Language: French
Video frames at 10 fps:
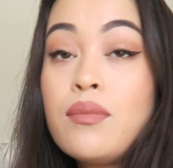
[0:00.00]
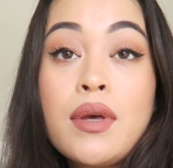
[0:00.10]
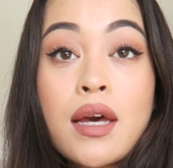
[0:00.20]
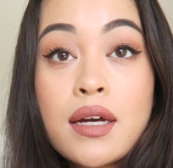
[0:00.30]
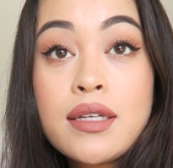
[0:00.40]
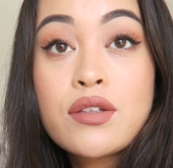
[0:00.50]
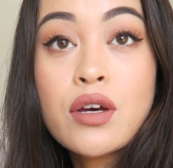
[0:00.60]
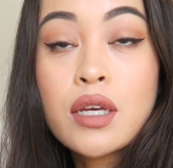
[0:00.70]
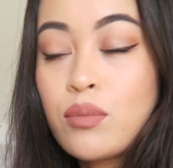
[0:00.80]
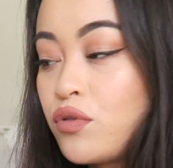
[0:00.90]
Mais un
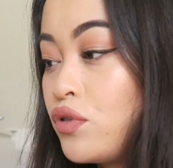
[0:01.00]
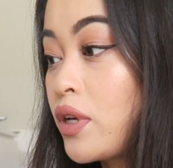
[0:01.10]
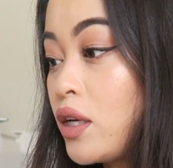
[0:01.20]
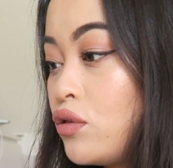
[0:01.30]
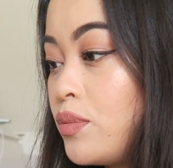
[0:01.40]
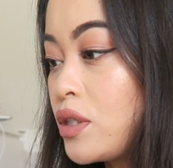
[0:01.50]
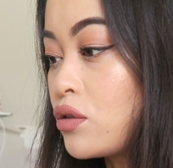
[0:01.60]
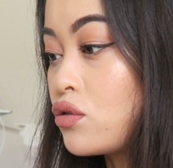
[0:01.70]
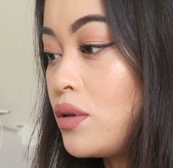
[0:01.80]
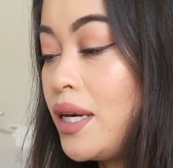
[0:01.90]
lisseur, il m'en faudrait un autre parce
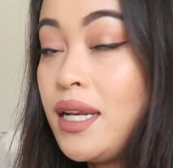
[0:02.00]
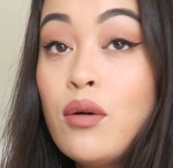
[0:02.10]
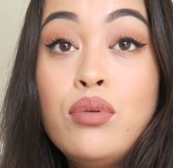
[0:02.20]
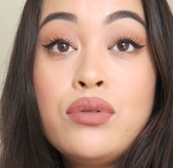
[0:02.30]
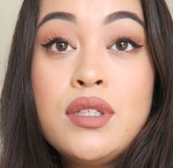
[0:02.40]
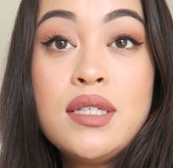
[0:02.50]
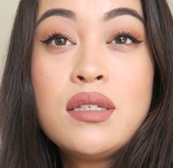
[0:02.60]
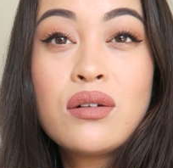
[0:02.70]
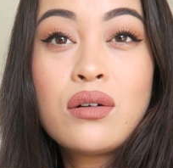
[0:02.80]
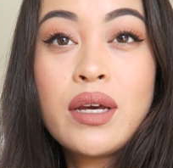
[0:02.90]
que celui-là, il a plus de
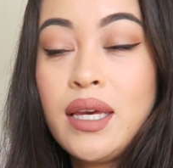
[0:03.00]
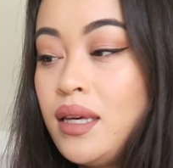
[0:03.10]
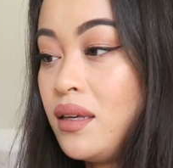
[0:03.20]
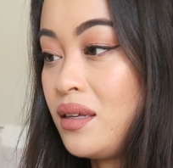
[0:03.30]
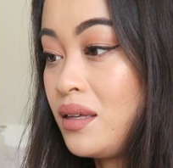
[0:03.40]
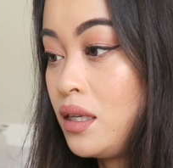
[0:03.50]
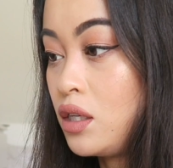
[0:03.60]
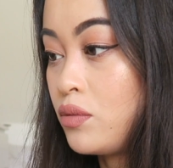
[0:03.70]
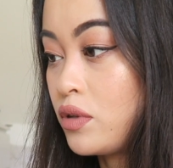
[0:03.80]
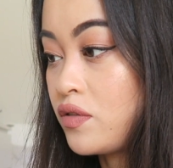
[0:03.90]
10 ans et
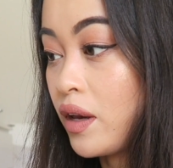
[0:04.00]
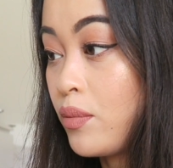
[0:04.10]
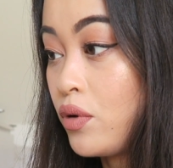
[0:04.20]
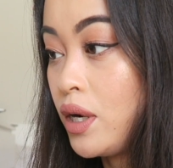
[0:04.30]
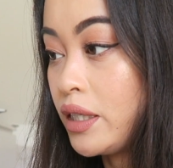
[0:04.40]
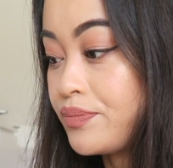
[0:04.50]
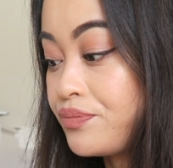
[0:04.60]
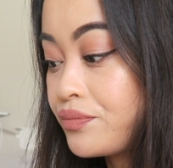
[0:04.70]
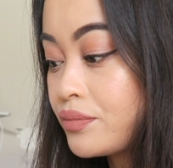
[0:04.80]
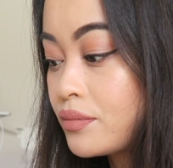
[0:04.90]
il commence vraiment à,
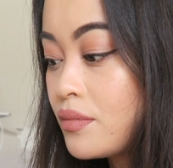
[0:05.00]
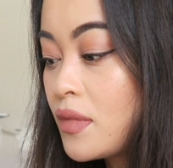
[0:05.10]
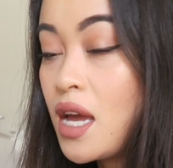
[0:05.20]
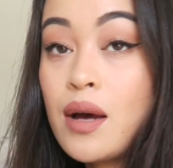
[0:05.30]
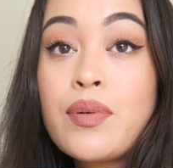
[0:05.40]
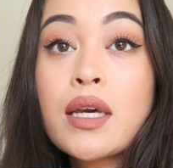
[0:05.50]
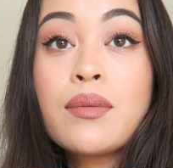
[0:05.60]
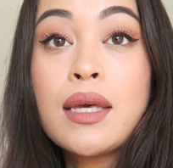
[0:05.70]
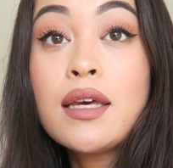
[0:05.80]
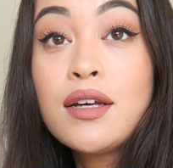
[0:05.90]

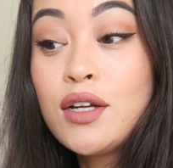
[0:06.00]
périmer.